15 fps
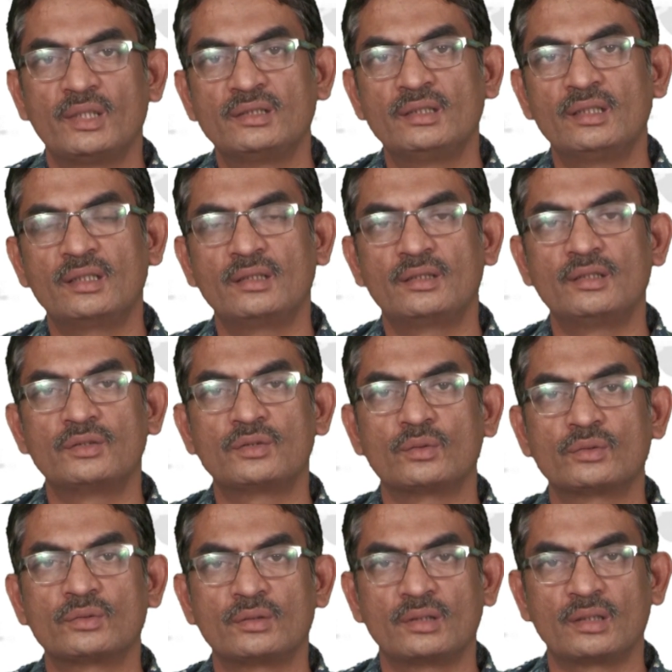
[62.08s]
బ్రెజిల్కి
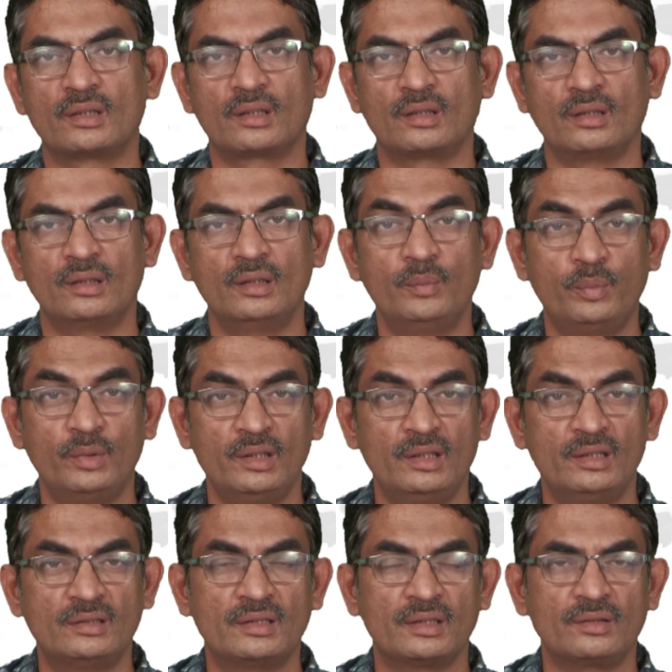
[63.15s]
తీసుకొస్తున్నట్టుగా ఇప్పుడు
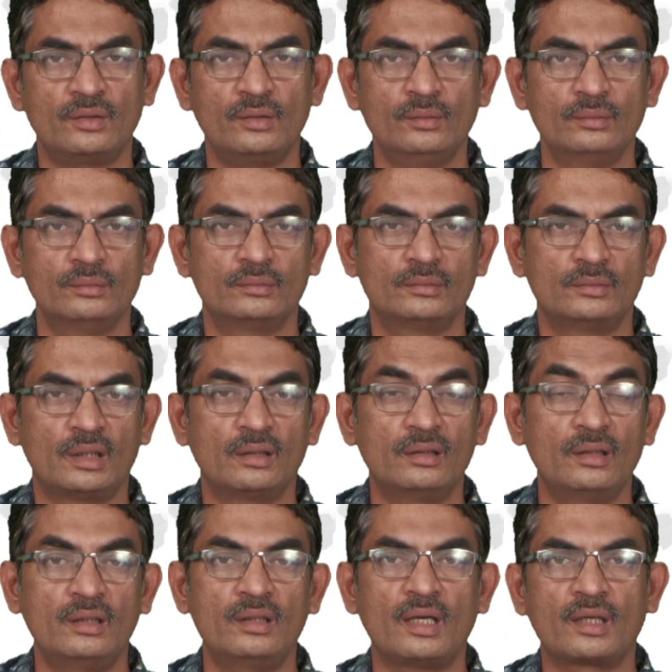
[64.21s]
ఈ చిత్రం
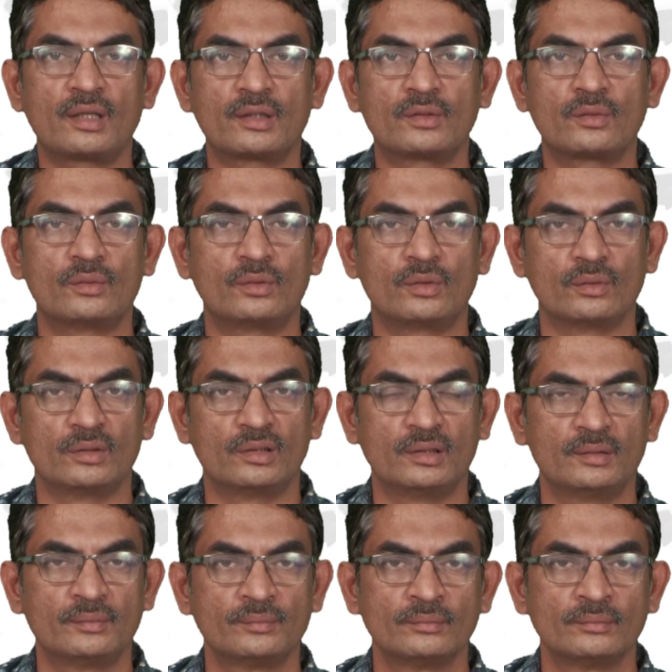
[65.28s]
అందరిని ఆకట్టుకుంటోంది